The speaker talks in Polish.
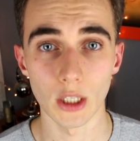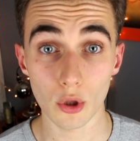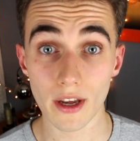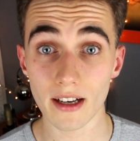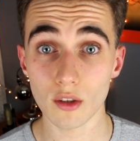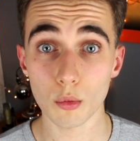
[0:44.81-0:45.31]
I
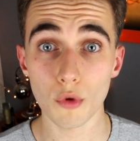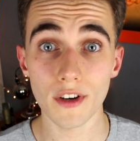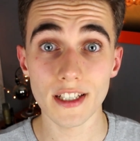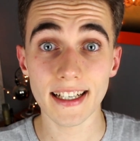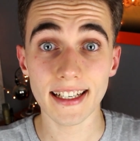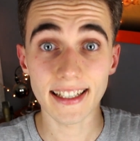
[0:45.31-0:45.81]
od razu
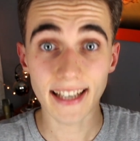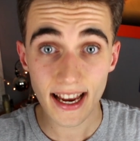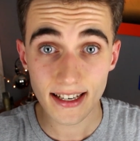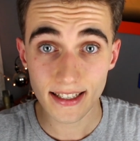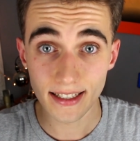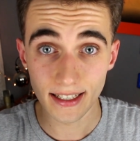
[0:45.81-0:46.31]
mówię, że
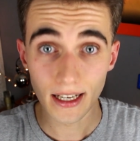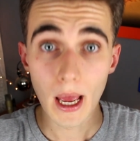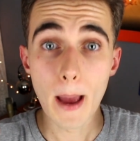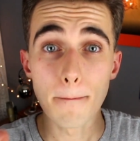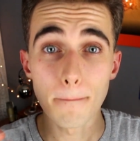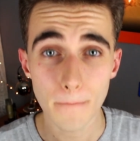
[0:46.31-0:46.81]
każdy
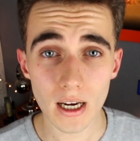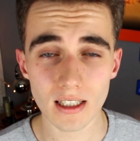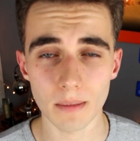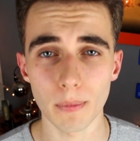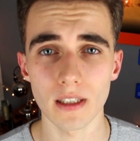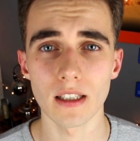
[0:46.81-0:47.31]
ma
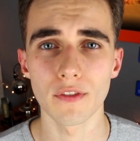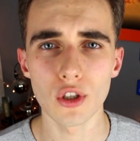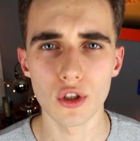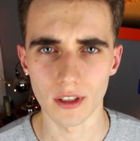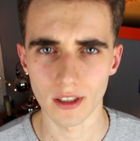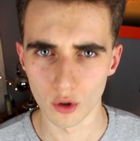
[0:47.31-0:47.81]

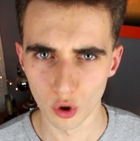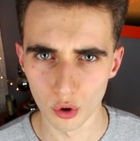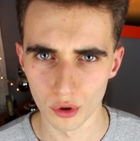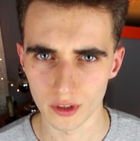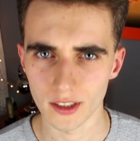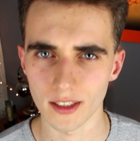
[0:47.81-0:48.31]
specyficzny
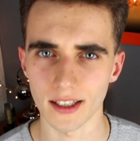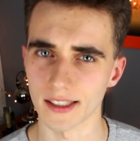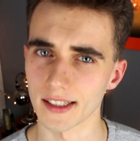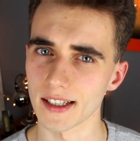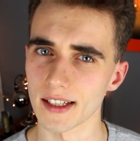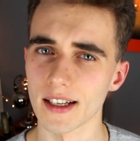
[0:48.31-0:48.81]
gust,
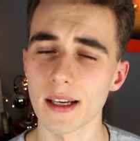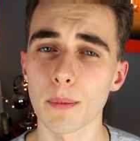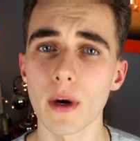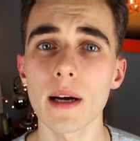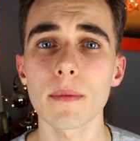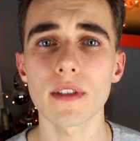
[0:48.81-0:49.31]
także jeżeli
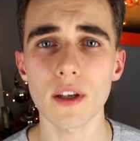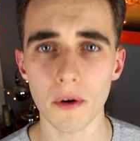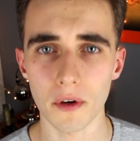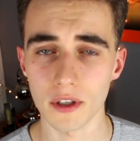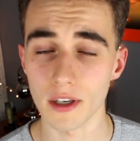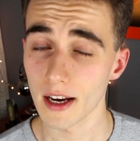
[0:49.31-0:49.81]
powiem
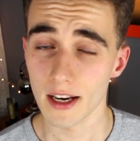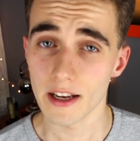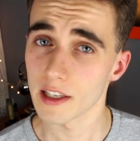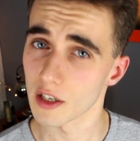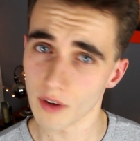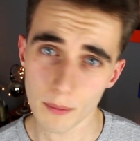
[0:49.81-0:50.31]
coś,
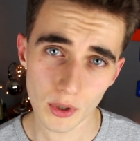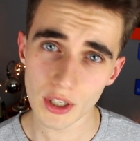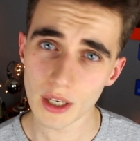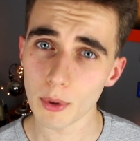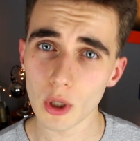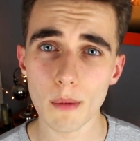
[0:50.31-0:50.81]
co wam się
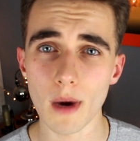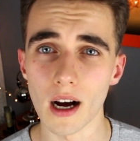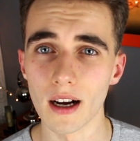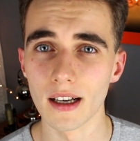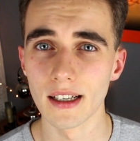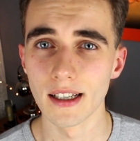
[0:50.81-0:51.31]
nie
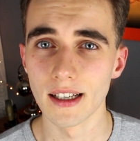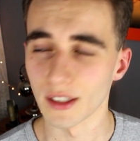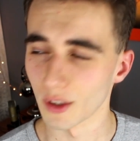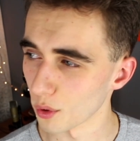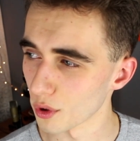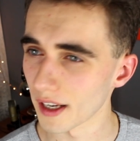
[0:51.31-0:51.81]
podoba,
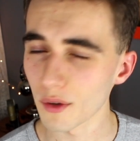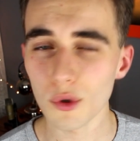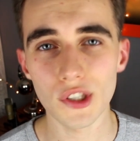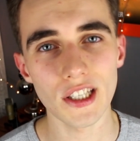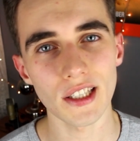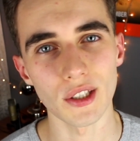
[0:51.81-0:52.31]
to
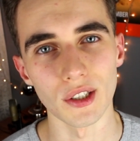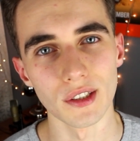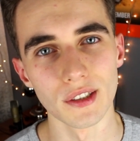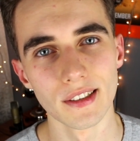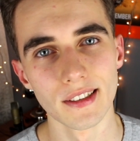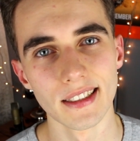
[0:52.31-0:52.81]
uszanujcie to,
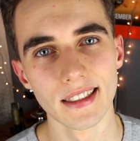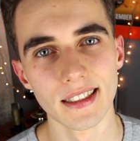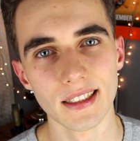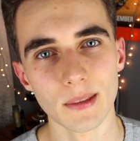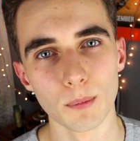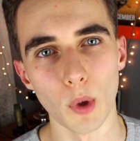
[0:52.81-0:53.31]

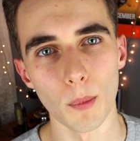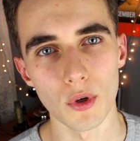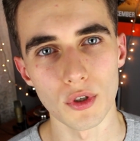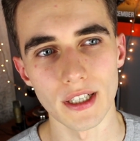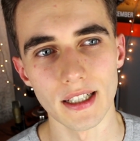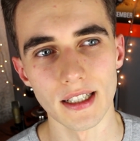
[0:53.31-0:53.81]
bo
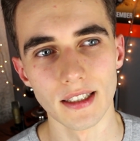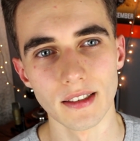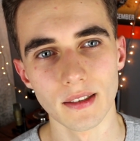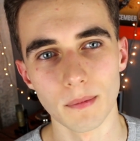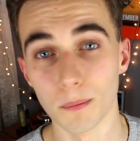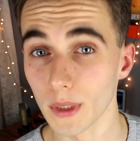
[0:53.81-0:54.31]

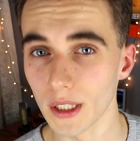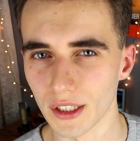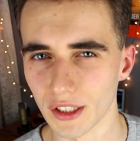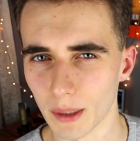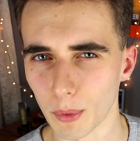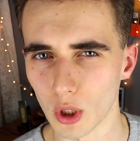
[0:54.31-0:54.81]
może
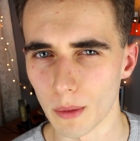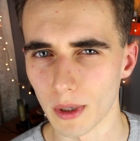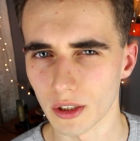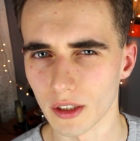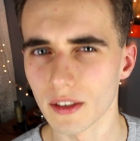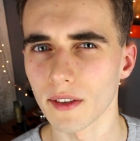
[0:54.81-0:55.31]
mi nie
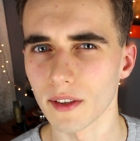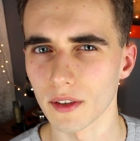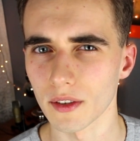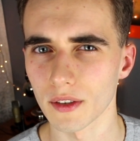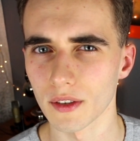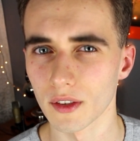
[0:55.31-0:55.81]
podoba się
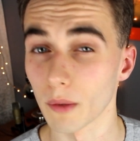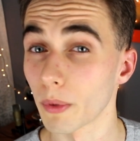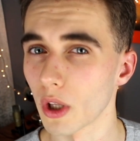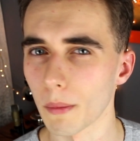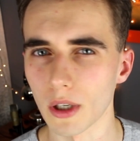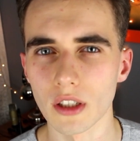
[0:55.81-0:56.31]
coś, co
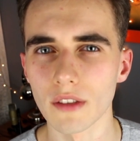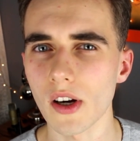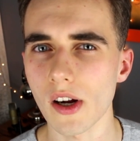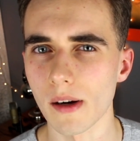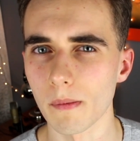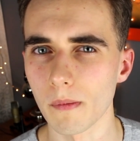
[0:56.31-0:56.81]
podoba się
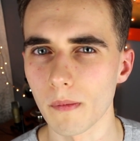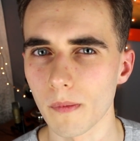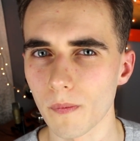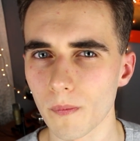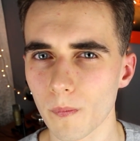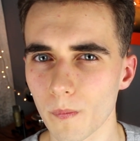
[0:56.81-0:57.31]
wam
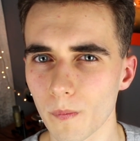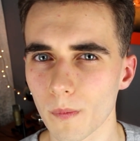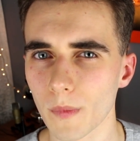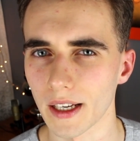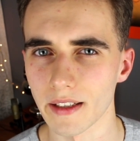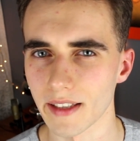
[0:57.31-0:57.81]

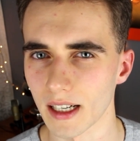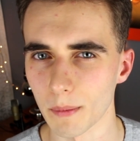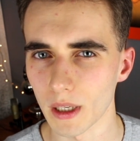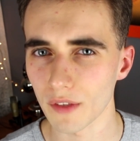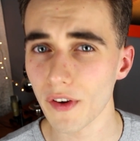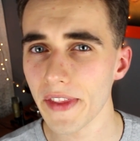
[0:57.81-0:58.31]
takie
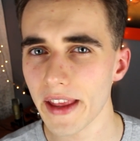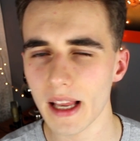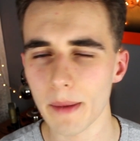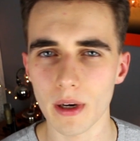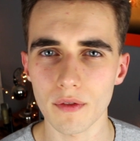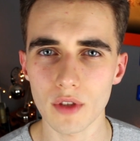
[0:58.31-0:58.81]
zagmatwane,
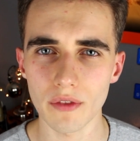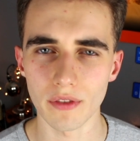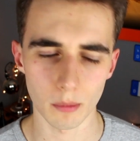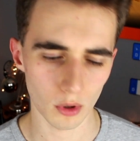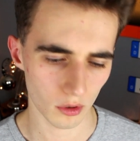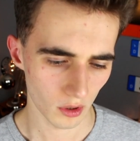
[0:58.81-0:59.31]
ale
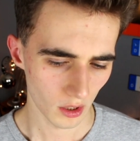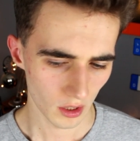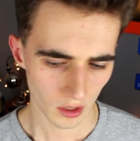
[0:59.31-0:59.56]
prawdziwe, bo...